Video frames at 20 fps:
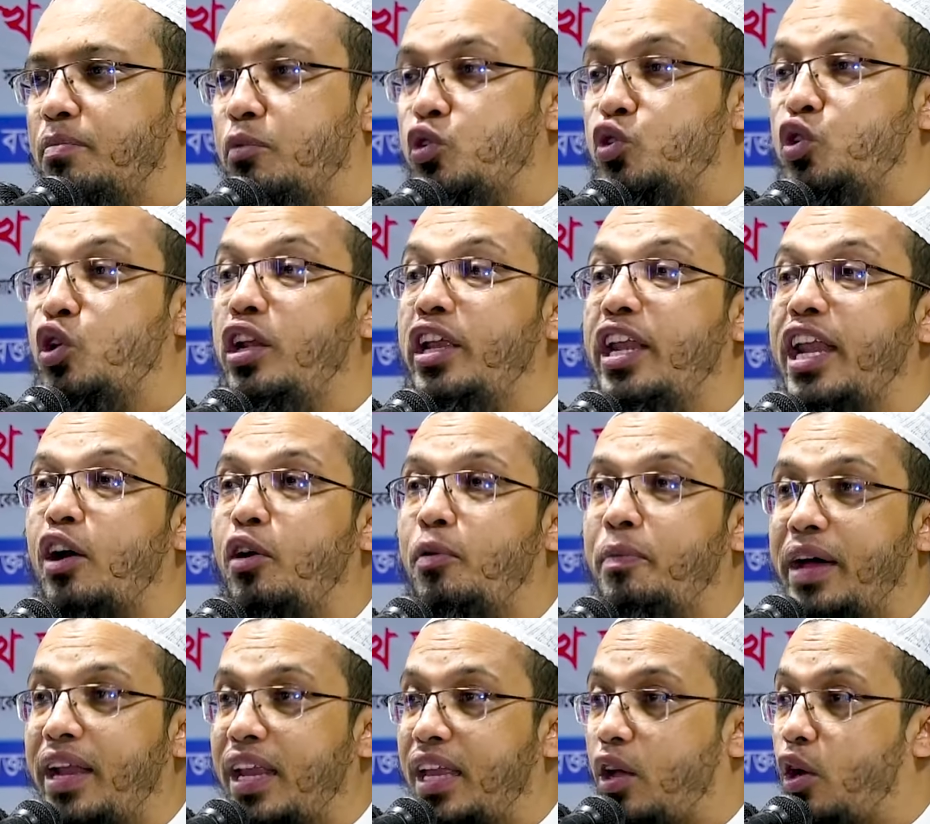মুসল্লিরাও
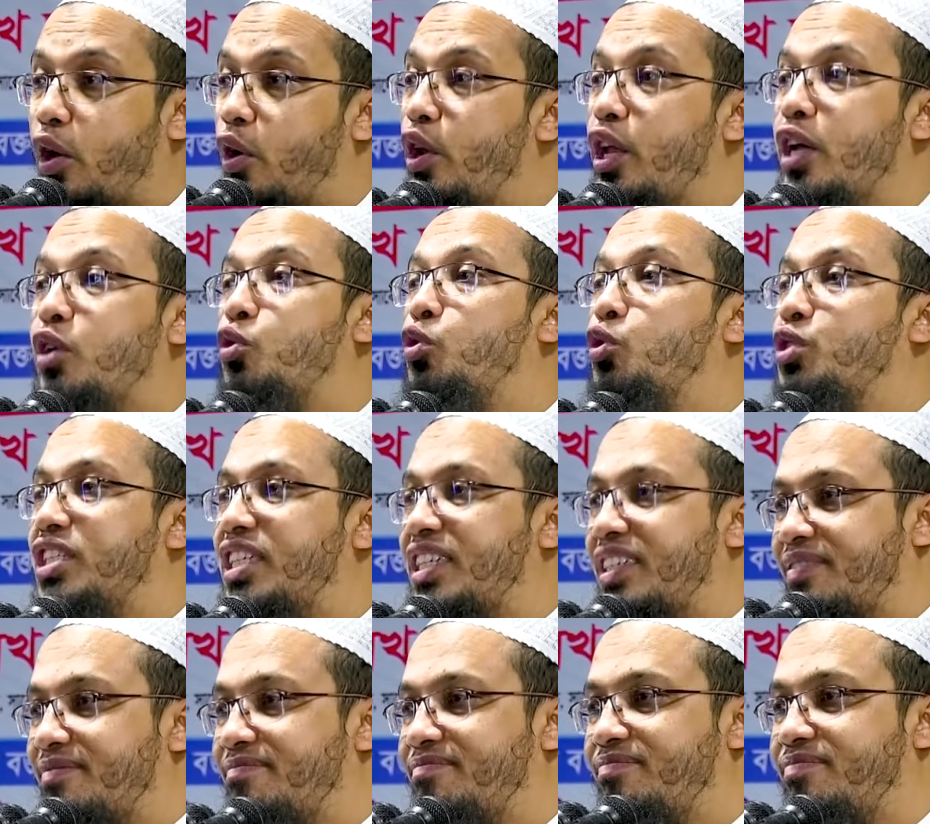মানে অনেক খুশি
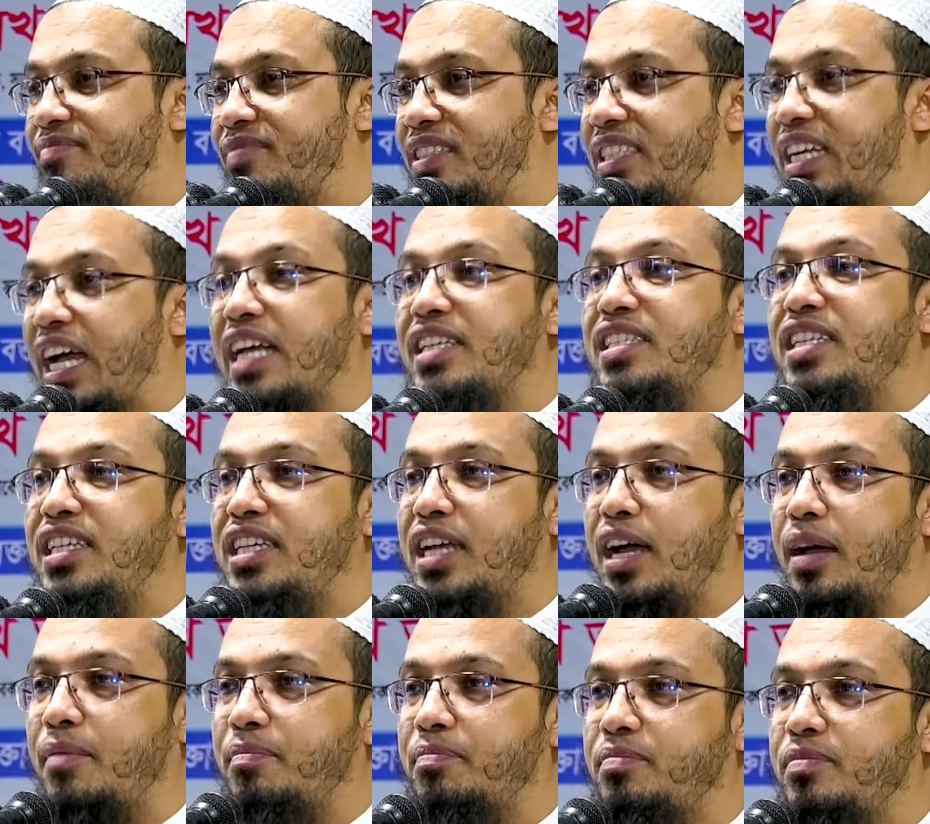যে হাজি
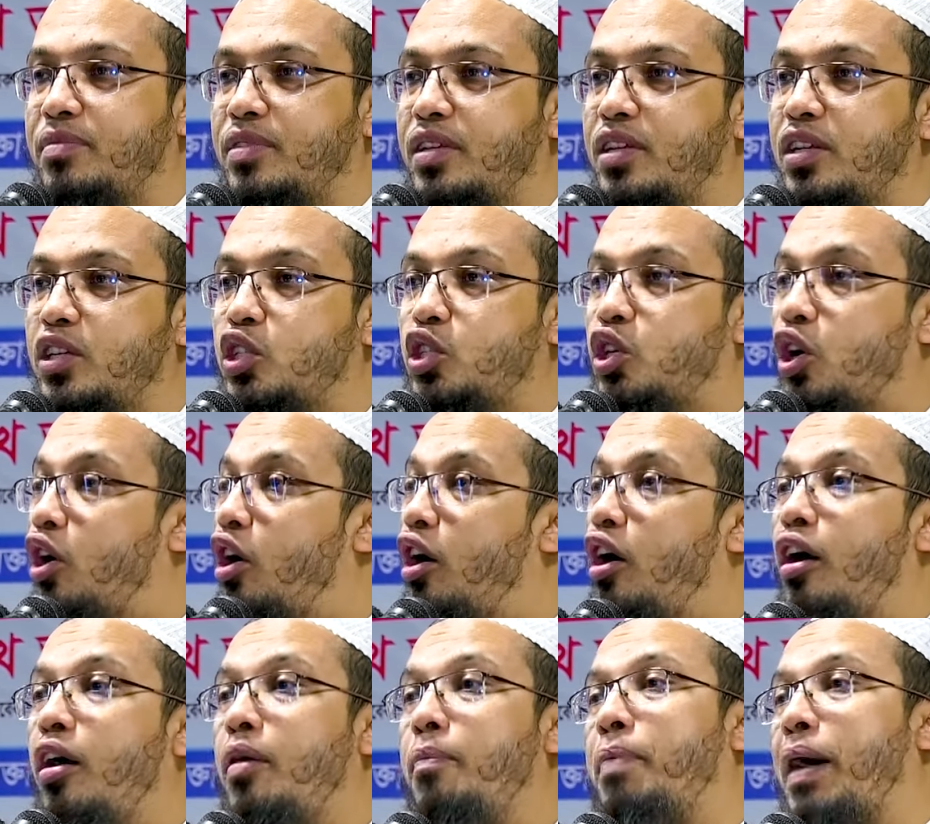সাহেব
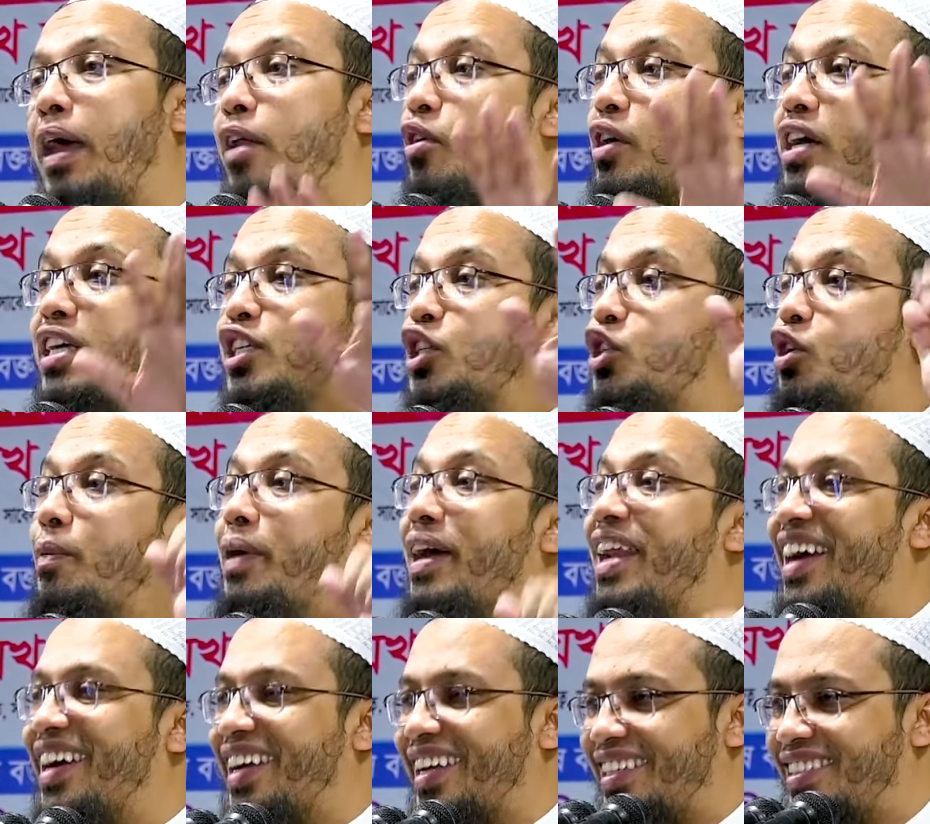সব ভালো কাজে সবাই
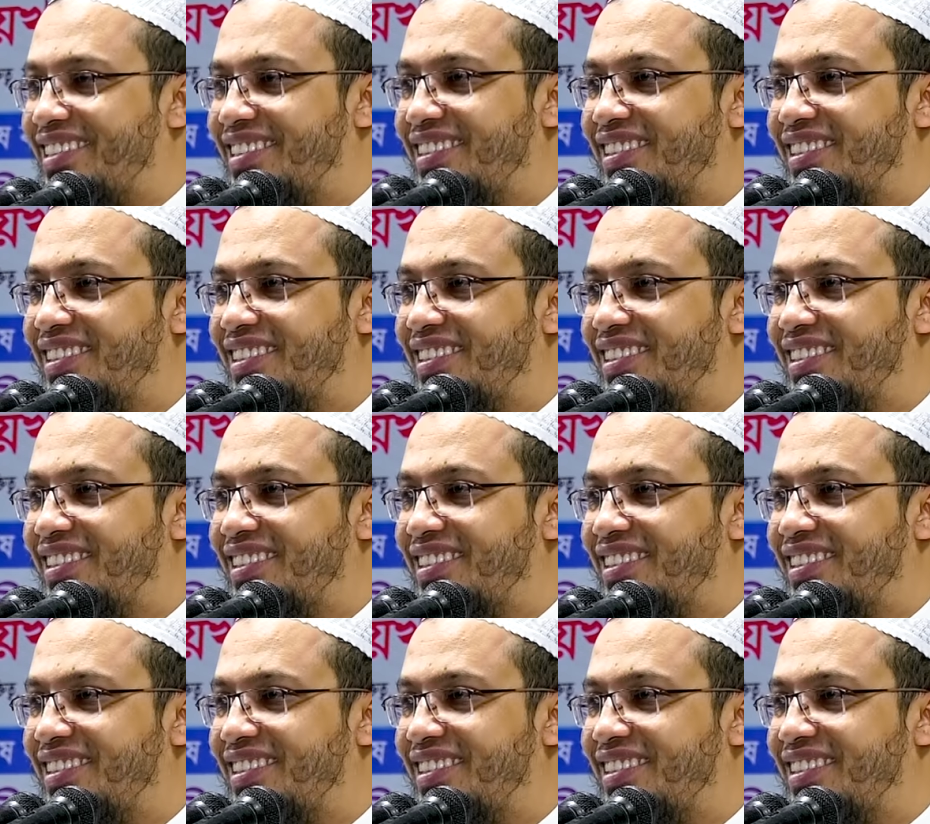আগে